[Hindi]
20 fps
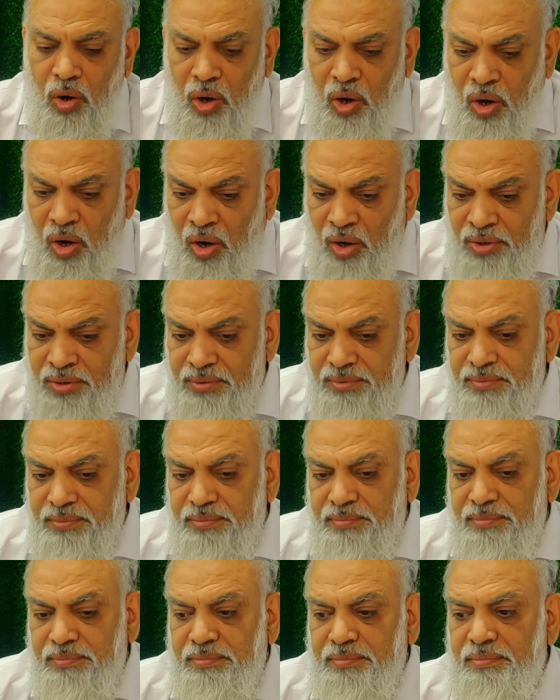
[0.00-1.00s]
और
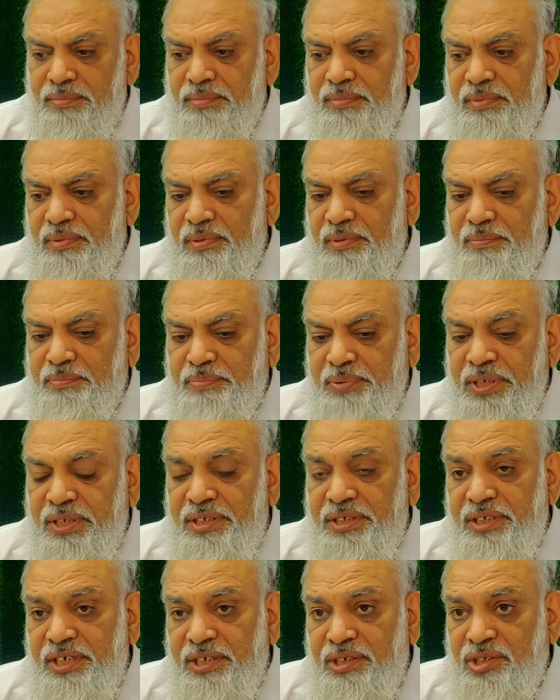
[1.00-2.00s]

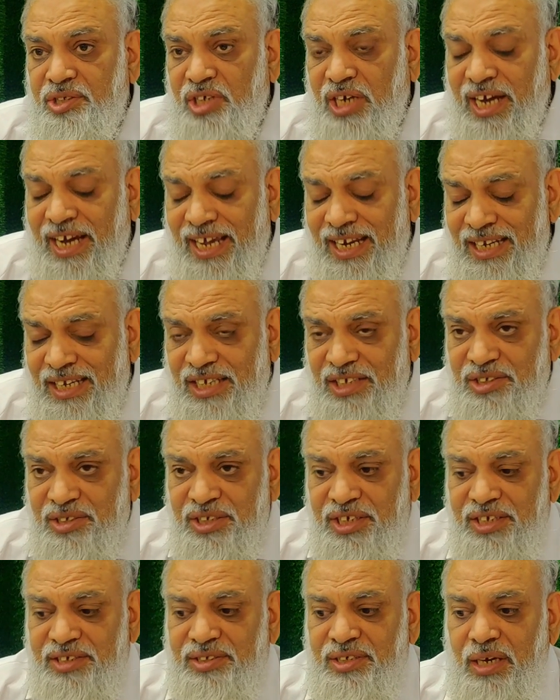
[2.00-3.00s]
फिर ये ट्रायल के
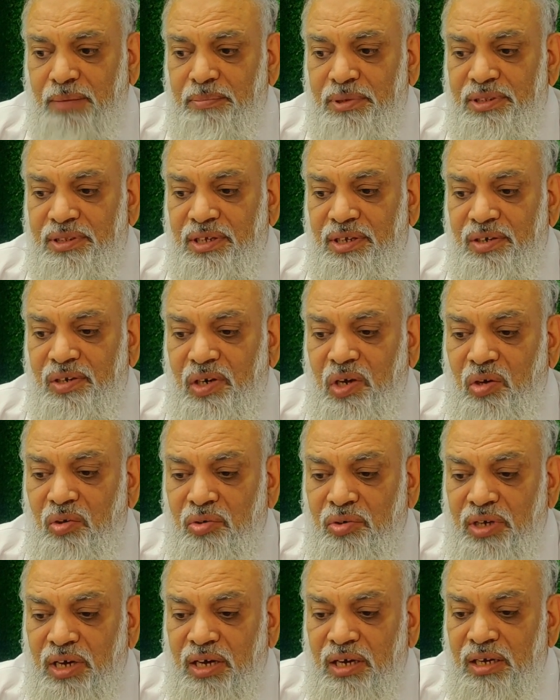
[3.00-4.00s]
जरिए साबित करना
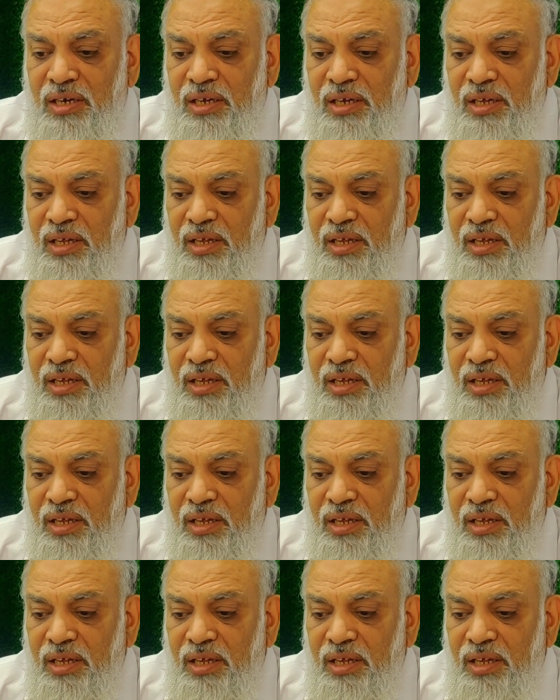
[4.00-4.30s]
होगा